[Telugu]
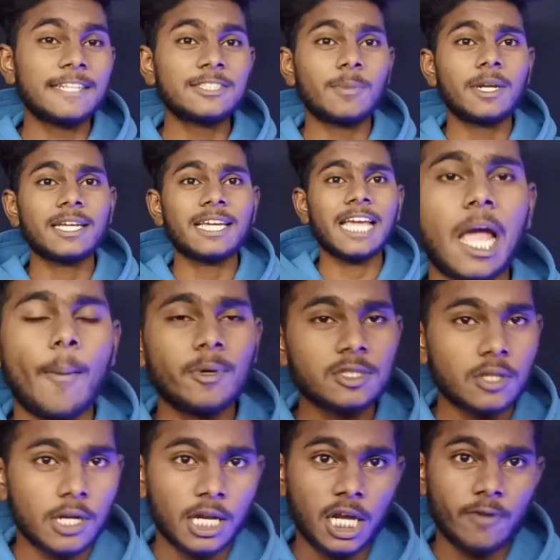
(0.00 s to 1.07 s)
ఫ్రెండ్స్ మనకి
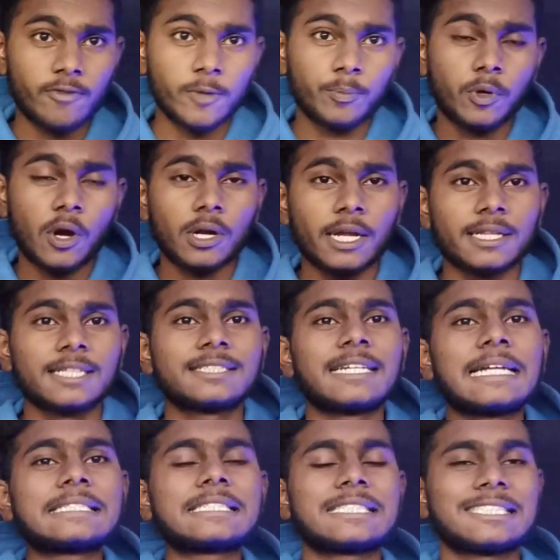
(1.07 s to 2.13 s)
అమెజాన్ అలాగే ఫ్లిప్కార్ట్ అయితే
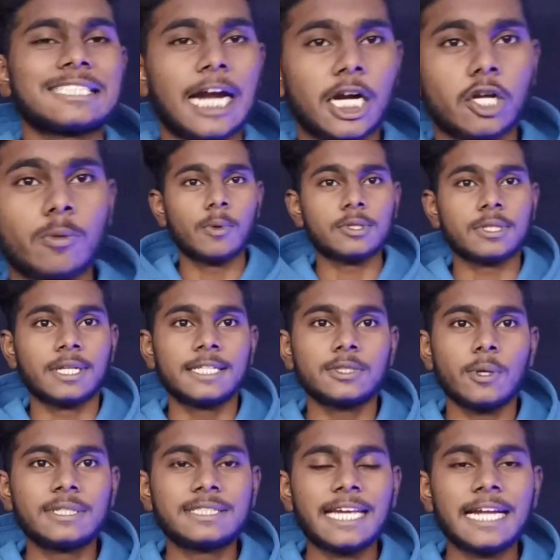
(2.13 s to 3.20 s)
సేల్స్ అయితే స్టార్ట్ అవబోతున్నాయి
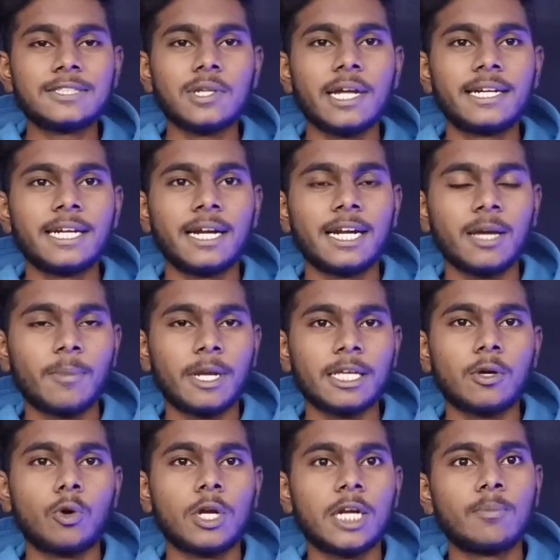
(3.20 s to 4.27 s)
సో ఈ సేల్స్లో ఏంటంటే
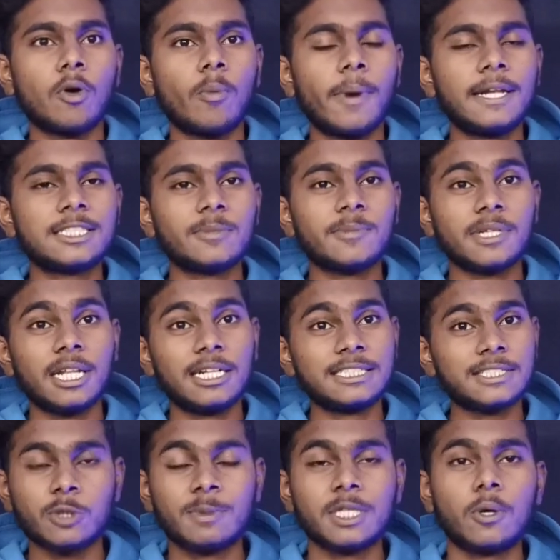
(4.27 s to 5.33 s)
మనకి కొన్ని మొబైల్స్ మీద
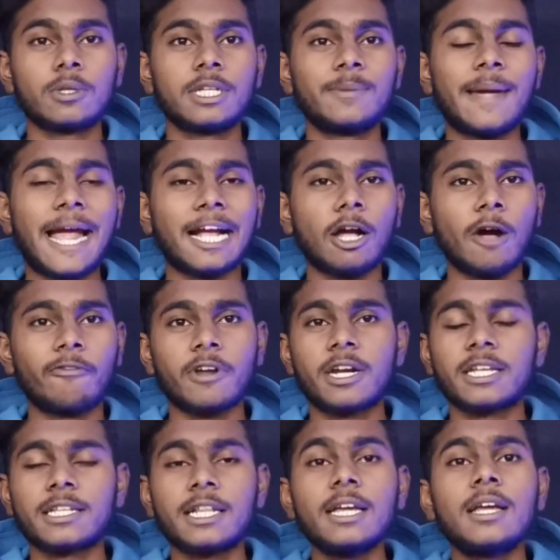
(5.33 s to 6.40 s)
డిస్కౌంట్ అయితే ఉంది బ్యాంక్ ఆఫర్
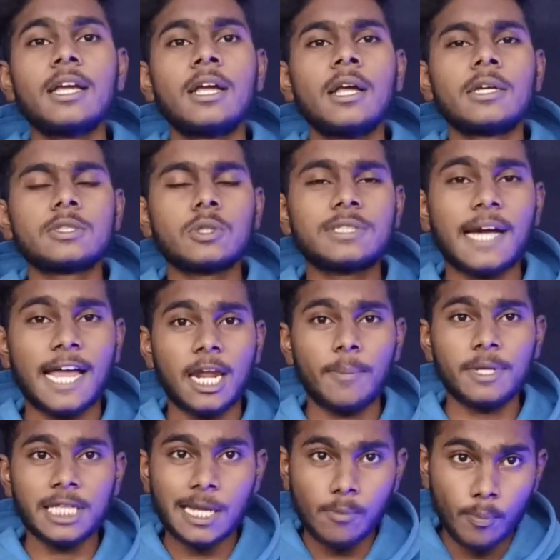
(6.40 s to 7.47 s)
అనేది సో చాలా
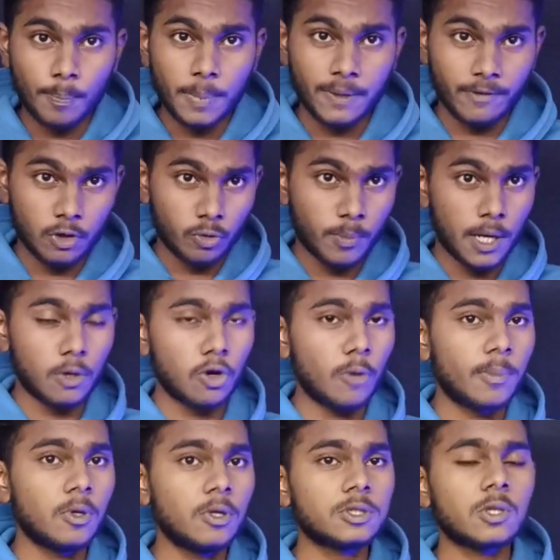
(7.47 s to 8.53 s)
మందికి ముప్పై వేల రూపాయల
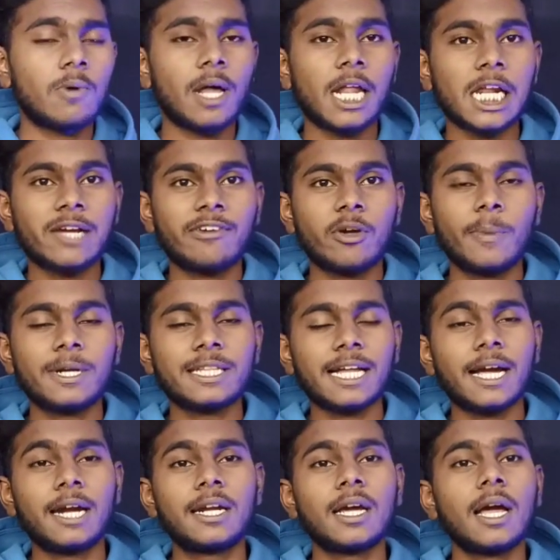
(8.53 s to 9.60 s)
లోపు సో వాళ్ళ రిక్వైర్మెంట్
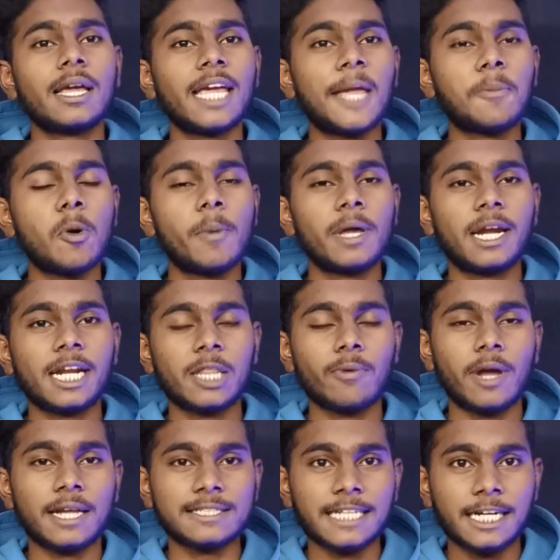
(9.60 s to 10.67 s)
తగ్గట్టుగా ఏ మొబైల్
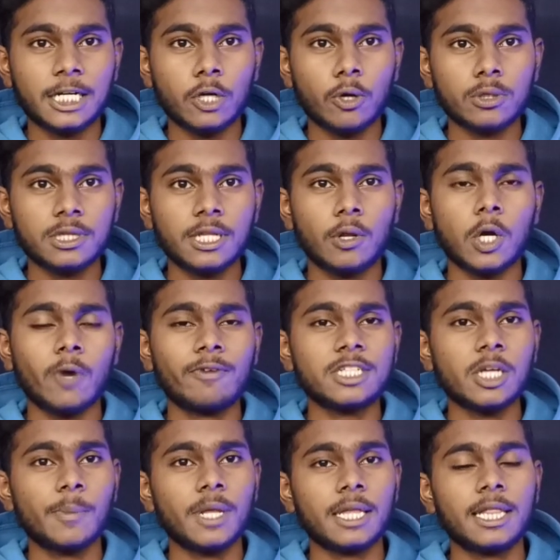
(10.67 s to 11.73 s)
అనేది వాళ్ళకి సెట్ అవుతుంది అనే ఒక
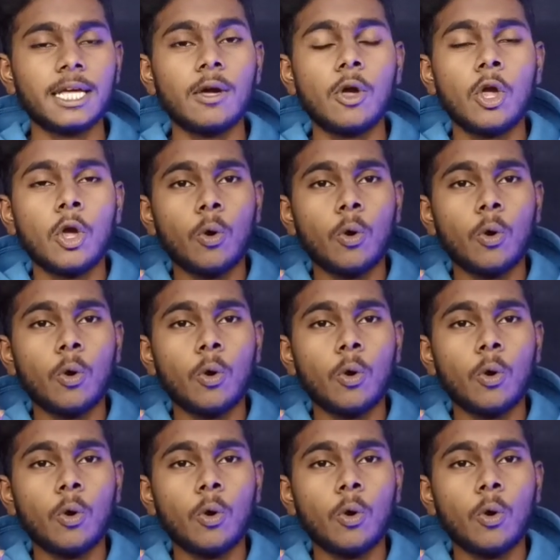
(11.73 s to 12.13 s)
విషయం మీద అయితే